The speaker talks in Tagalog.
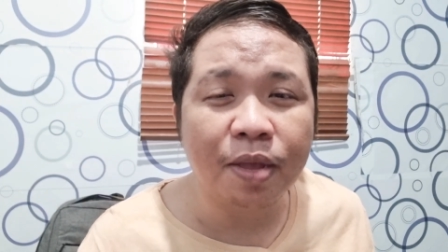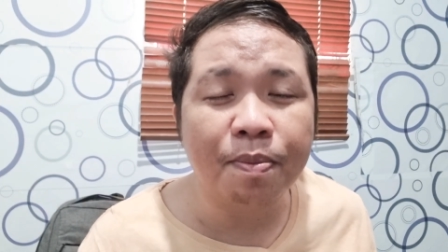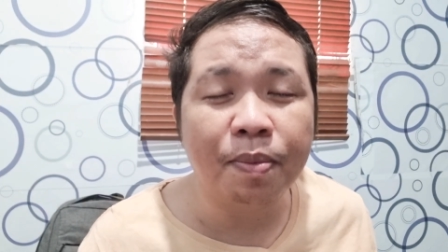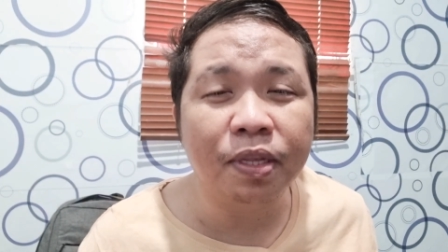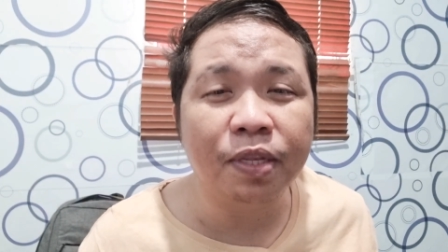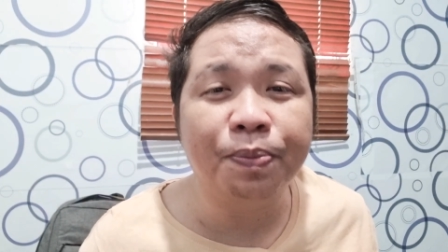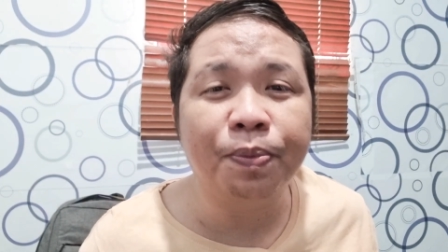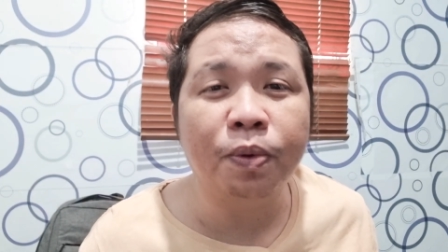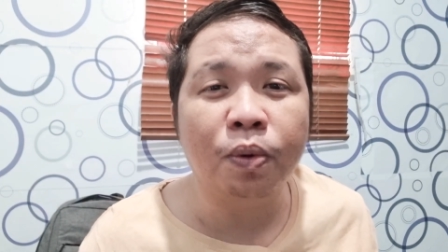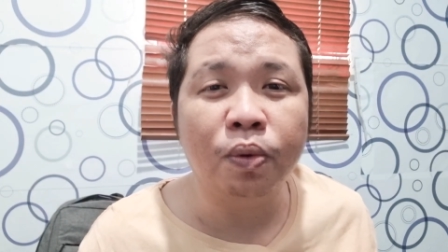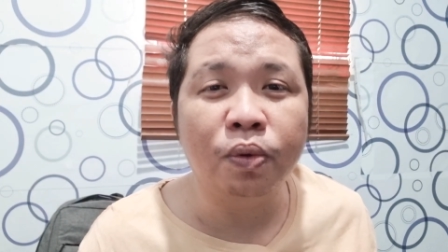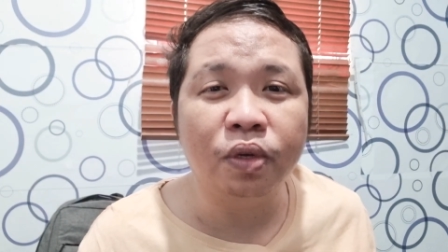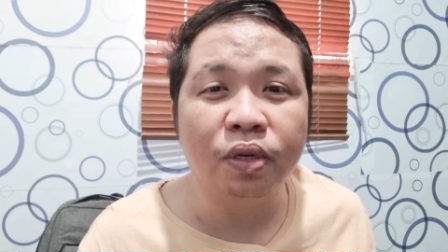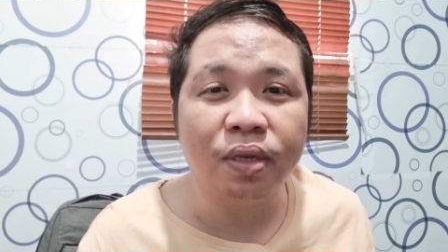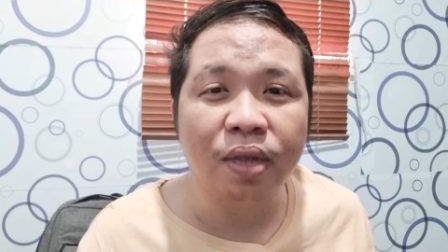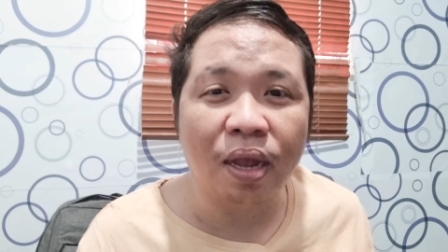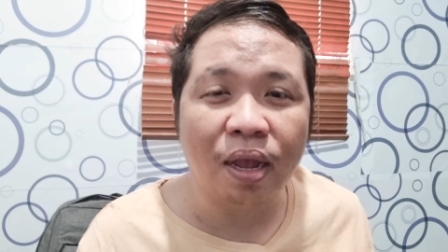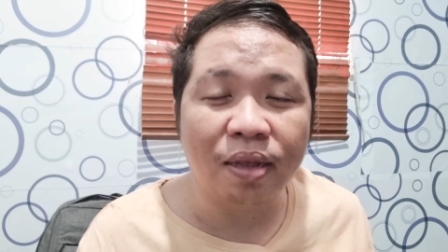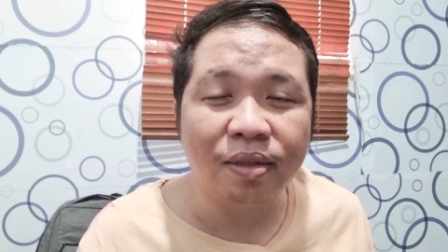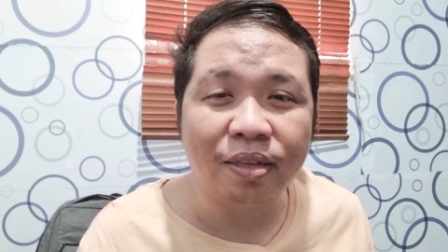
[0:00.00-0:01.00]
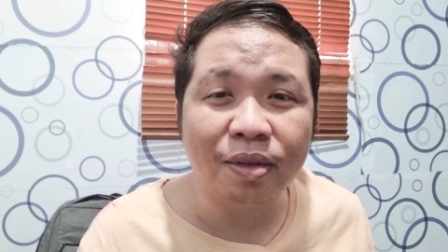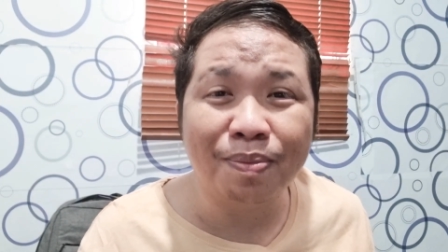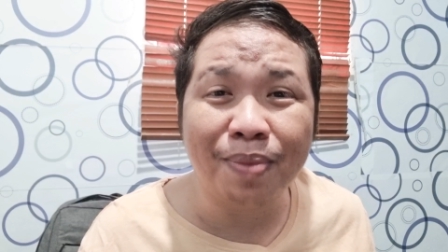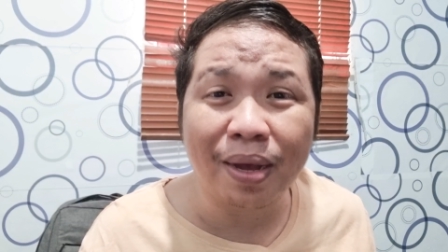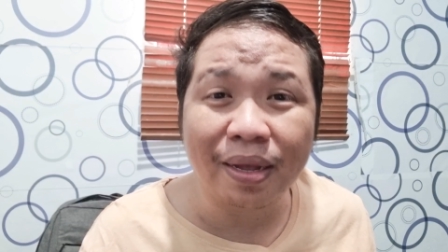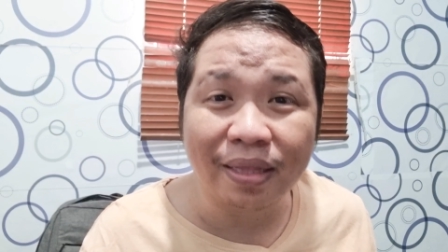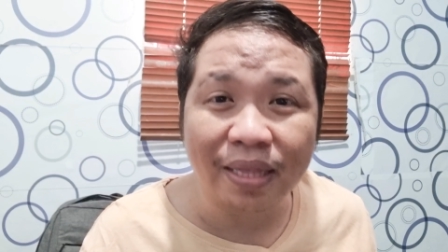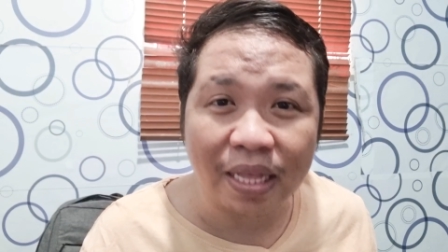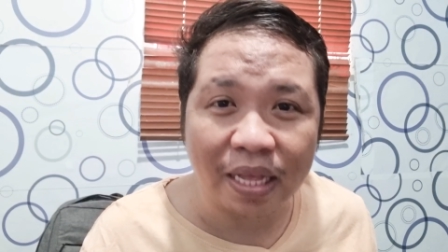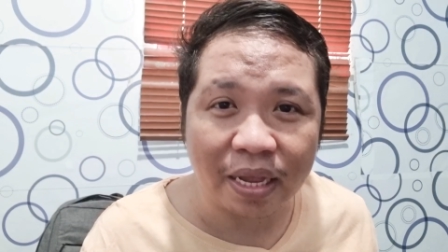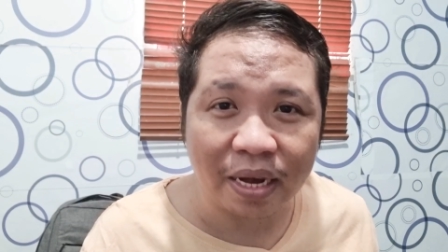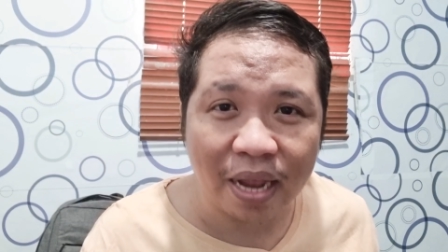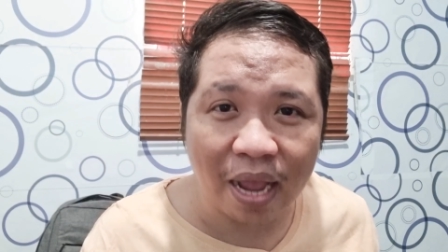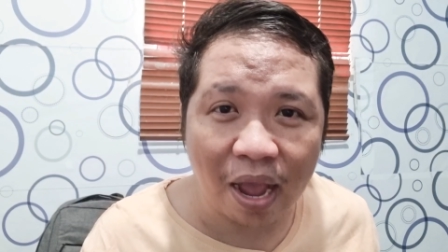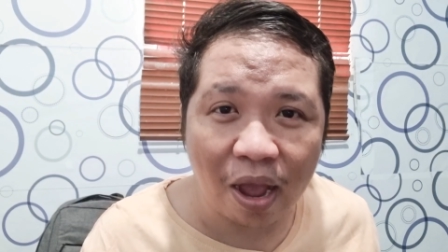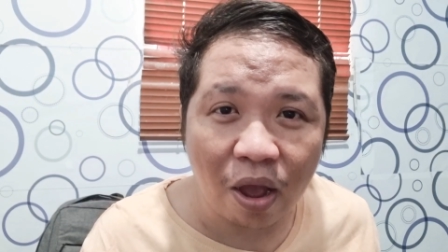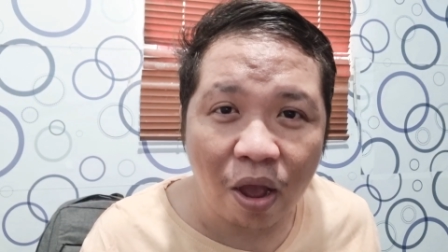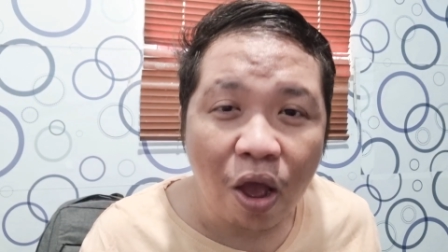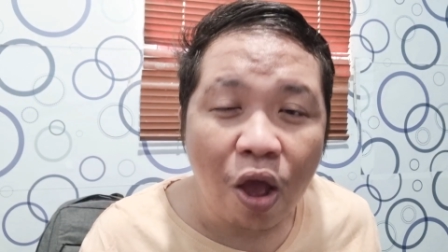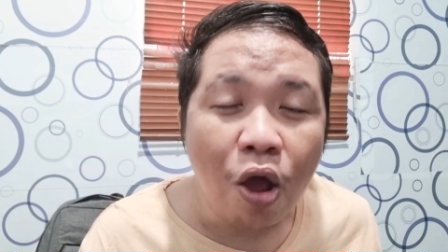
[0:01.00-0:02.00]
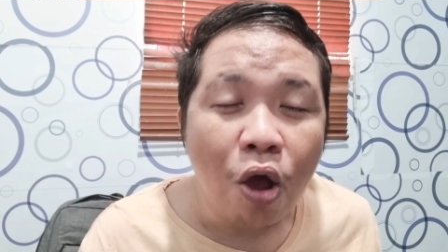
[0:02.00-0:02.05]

mas prone siya sa bacteria.